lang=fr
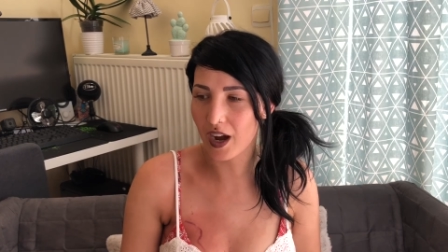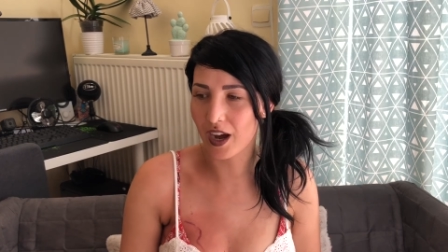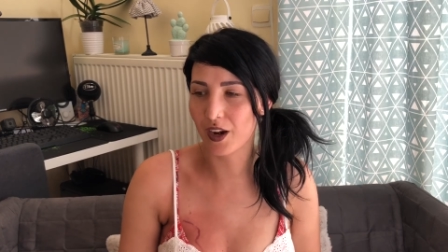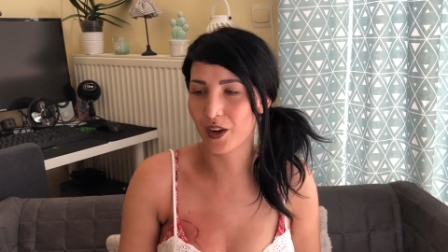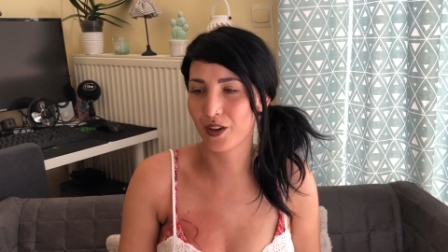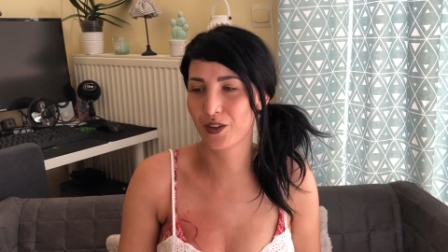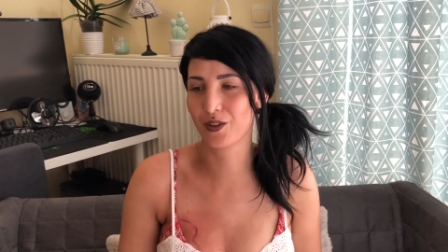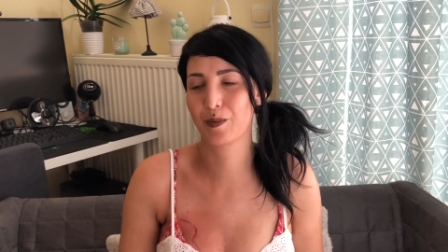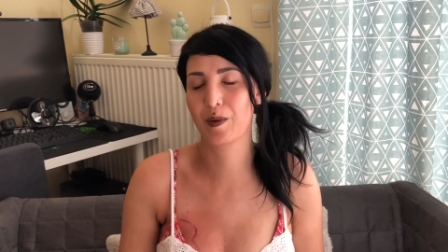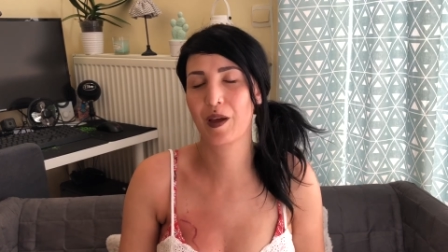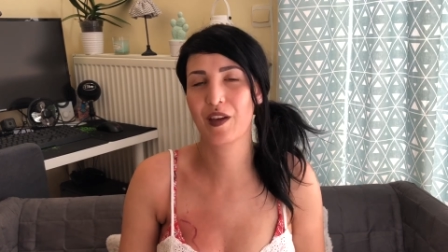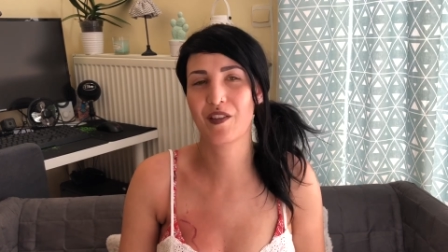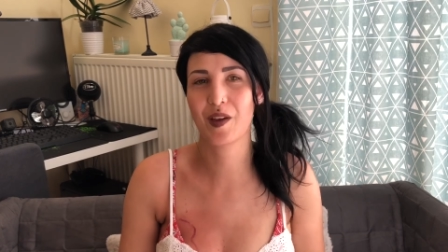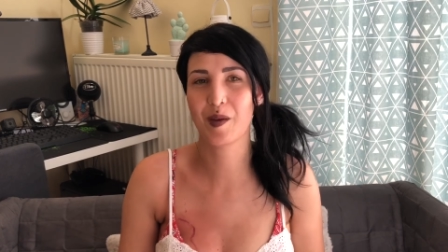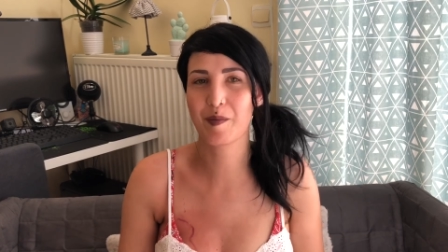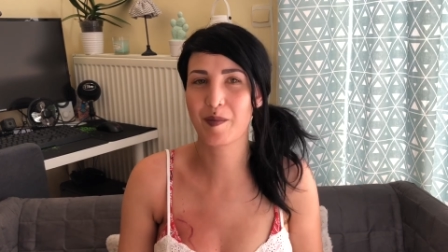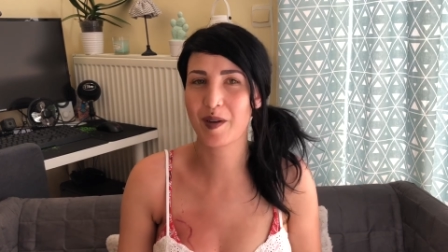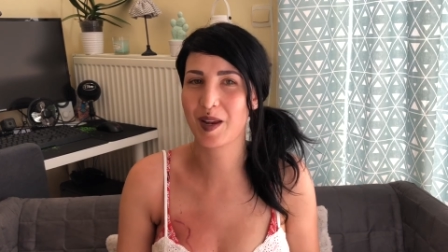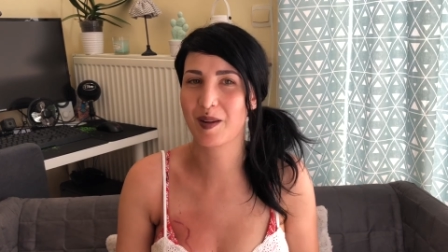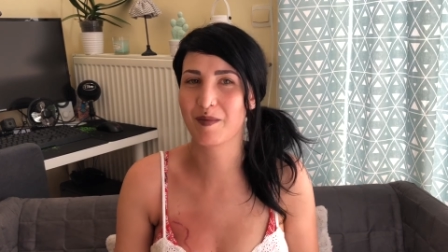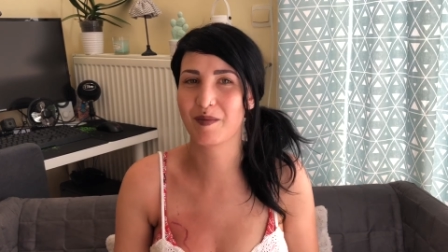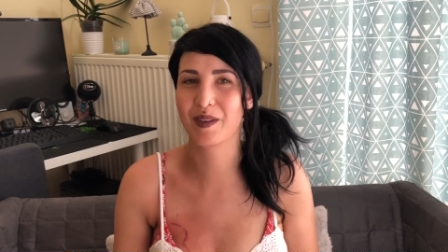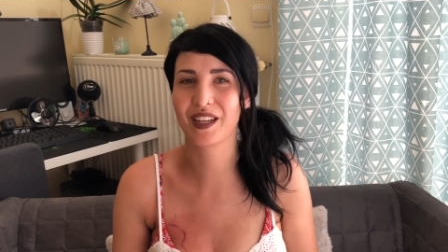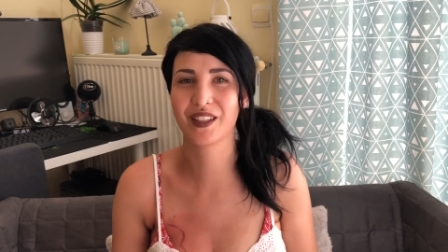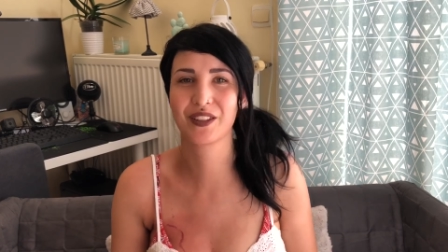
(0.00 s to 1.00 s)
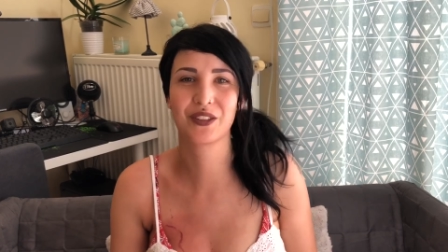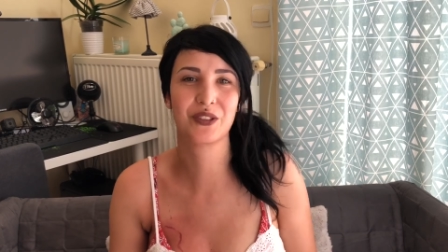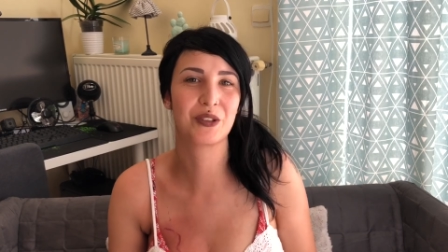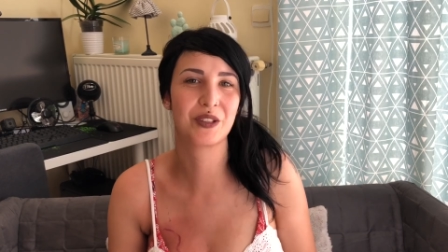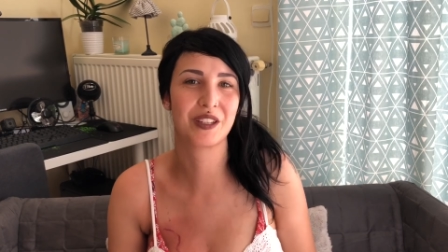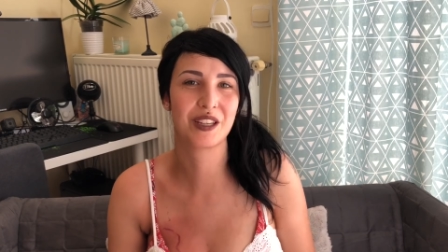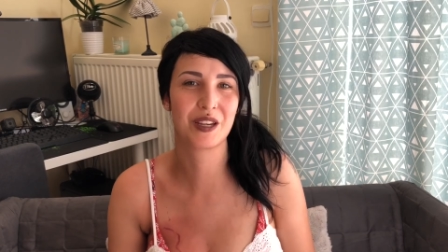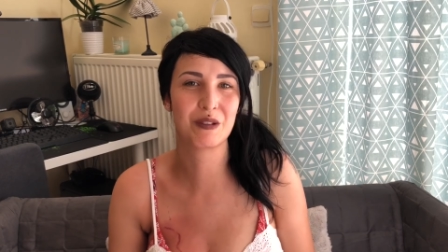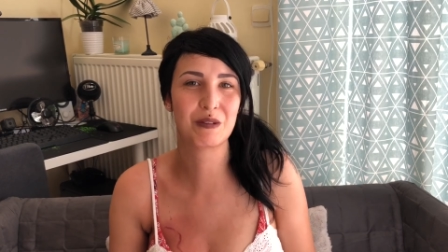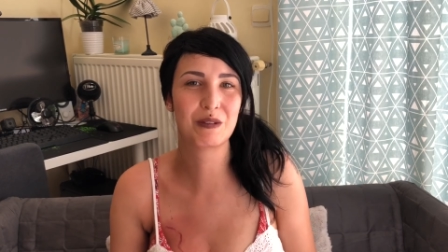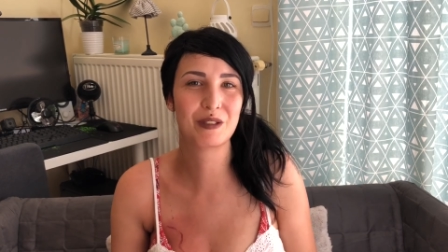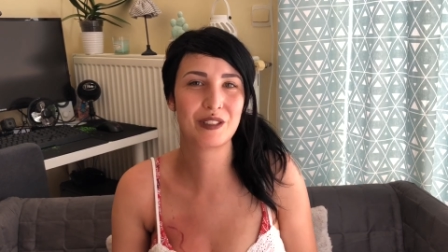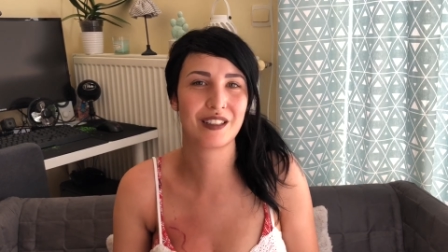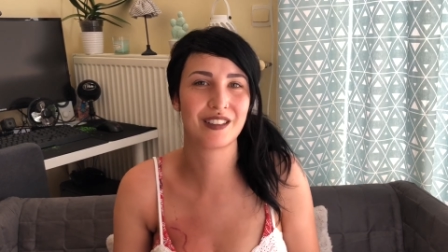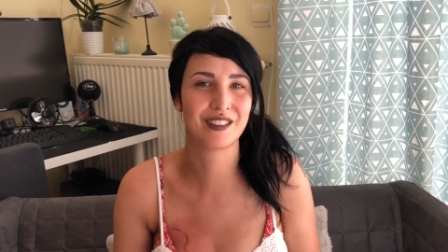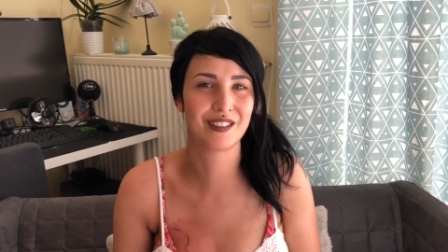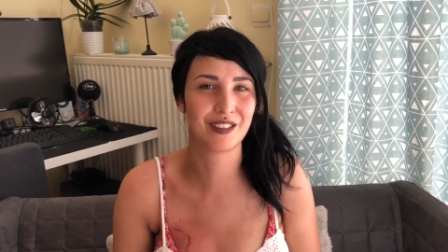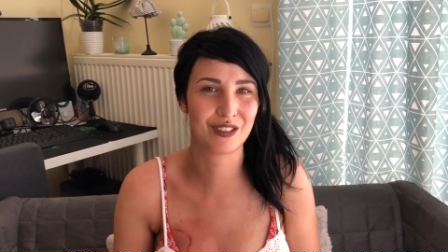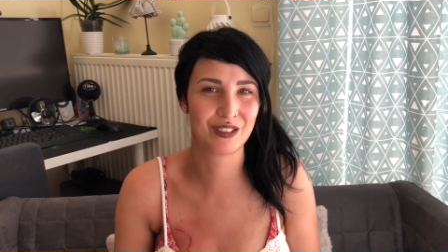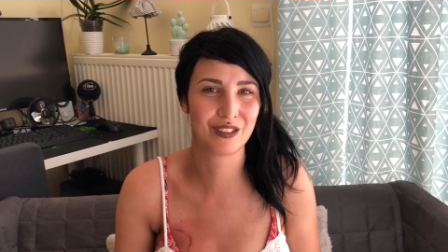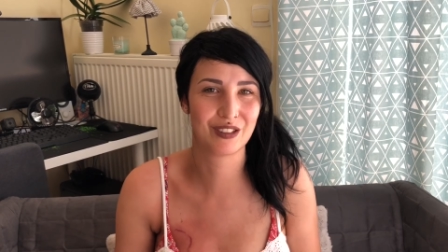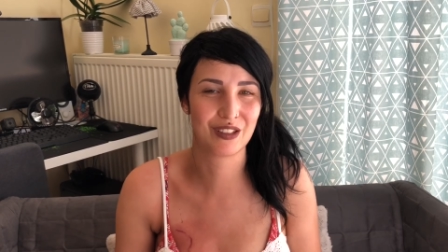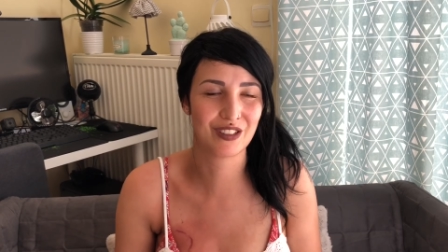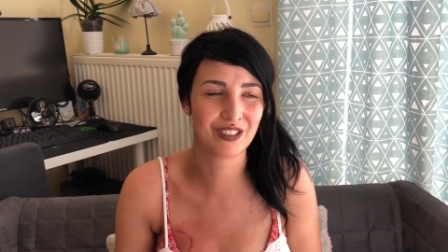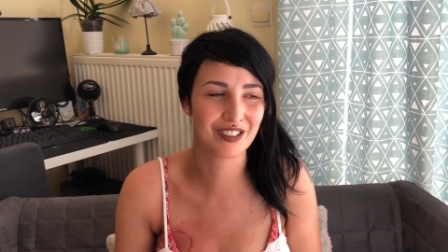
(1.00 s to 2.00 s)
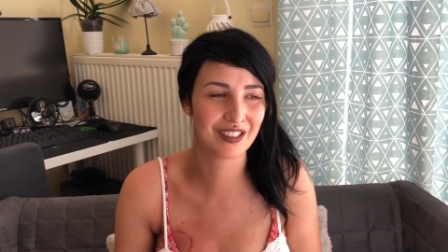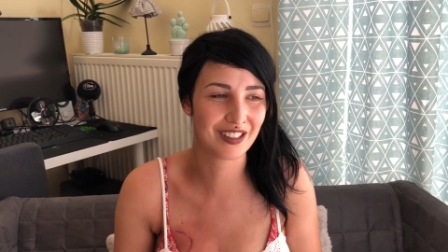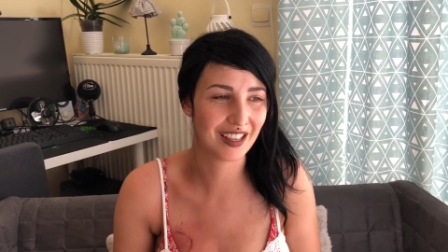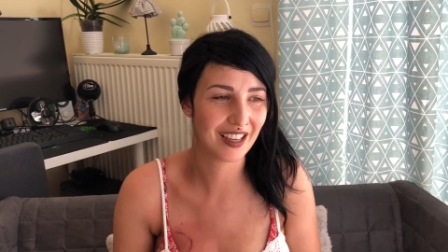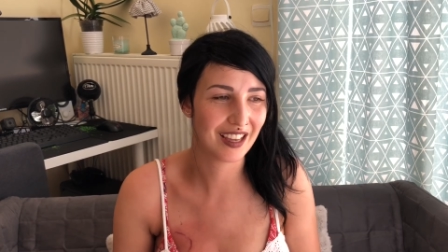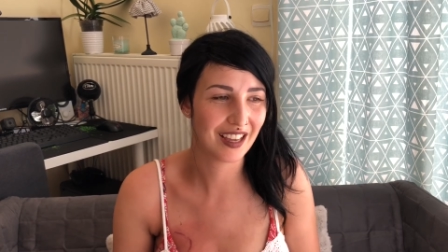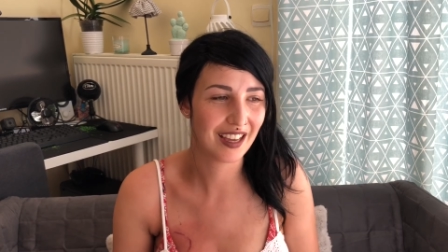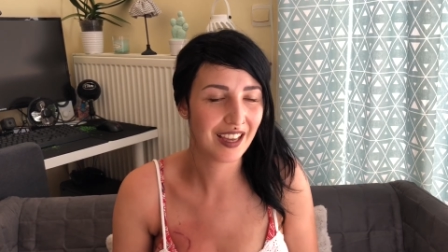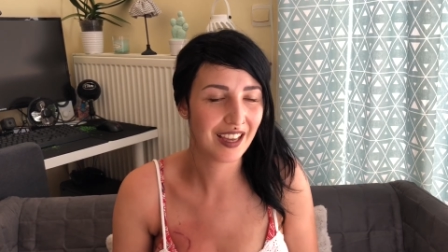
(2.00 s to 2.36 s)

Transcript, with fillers: alors je préfère pas le mettre au cas où ça s'entende